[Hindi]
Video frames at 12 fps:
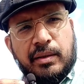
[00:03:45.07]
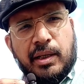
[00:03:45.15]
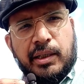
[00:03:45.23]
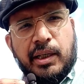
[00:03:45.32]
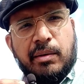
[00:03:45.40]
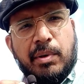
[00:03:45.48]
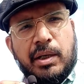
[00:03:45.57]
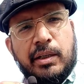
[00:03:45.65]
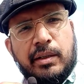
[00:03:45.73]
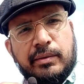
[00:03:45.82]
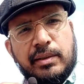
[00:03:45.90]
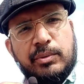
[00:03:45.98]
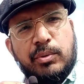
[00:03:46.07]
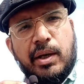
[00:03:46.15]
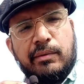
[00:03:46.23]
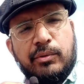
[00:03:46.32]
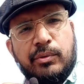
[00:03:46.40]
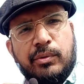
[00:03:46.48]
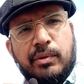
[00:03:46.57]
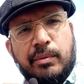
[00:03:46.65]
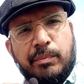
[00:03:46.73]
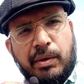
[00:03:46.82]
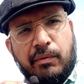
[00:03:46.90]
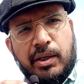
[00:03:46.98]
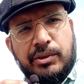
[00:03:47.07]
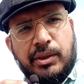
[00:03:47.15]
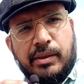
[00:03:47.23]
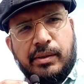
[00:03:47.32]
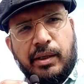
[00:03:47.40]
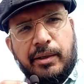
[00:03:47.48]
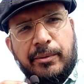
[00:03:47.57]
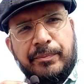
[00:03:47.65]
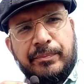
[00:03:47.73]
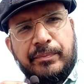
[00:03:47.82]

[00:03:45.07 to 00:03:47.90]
ताकि हमारी नस्ल जो है वो परवान चढ़ सके